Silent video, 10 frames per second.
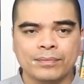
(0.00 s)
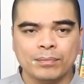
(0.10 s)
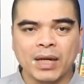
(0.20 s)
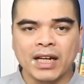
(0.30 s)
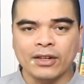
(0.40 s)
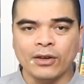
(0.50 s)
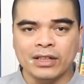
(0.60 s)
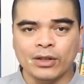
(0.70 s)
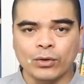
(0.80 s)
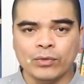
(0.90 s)
bên cạnh
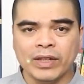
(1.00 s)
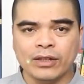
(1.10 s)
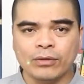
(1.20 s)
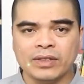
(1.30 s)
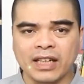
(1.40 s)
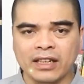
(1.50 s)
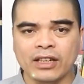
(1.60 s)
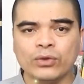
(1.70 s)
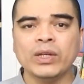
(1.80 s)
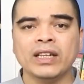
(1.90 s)
đó thì quý vị cũng tránh
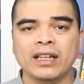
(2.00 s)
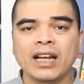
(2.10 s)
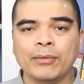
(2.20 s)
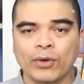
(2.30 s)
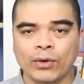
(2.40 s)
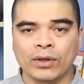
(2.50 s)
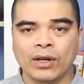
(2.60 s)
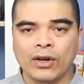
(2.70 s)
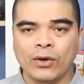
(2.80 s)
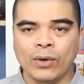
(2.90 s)
là tùy ý làm ồn
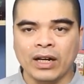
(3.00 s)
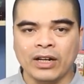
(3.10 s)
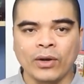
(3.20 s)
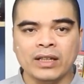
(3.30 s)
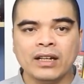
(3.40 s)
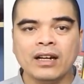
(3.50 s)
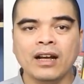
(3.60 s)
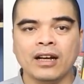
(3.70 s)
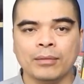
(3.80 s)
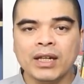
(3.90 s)
hoặc là nói những cái
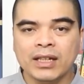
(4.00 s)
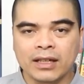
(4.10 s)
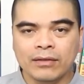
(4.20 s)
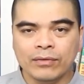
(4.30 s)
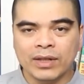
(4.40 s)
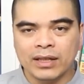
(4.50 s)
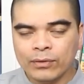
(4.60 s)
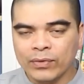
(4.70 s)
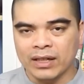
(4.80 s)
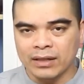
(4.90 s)
lời bất kính với
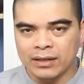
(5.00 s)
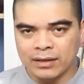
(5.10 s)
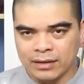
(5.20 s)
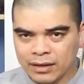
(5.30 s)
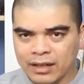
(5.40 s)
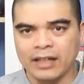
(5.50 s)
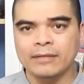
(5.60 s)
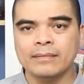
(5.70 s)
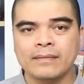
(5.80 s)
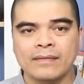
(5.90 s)
đức phật đức
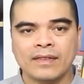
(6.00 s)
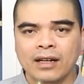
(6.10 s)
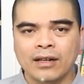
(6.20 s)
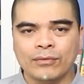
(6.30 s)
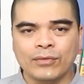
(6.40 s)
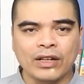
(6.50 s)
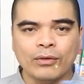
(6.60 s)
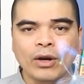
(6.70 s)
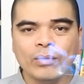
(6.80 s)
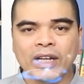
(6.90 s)
thánh và
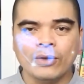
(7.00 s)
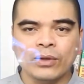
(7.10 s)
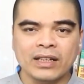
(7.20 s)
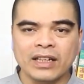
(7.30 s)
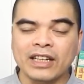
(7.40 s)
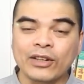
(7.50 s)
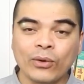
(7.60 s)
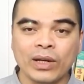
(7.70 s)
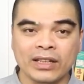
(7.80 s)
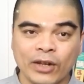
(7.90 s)
cũng không nên có cái thái
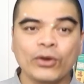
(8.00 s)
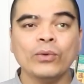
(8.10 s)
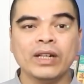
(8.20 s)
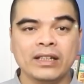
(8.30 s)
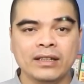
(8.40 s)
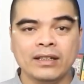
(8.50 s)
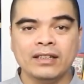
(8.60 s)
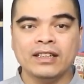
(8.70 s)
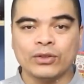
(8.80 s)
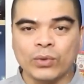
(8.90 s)
độ là thiếu công kính
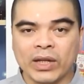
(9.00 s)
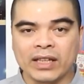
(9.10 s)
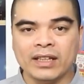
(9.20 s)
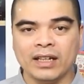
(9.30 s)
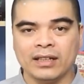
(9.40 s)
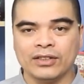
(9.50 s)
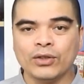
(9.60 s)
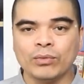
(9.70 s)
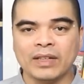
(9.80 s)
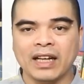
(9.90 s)
như là tùy tiện
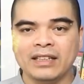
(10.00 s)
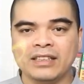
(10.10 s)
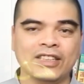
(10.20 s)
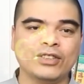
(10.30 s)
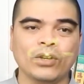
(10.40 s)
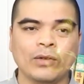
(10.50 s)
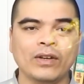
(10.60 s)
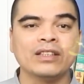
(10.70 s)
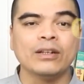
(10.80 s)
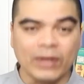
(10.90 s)
dùng tay chỉ chó
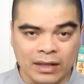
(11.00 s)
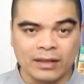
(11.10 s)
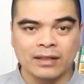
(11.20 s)
vào tượng phật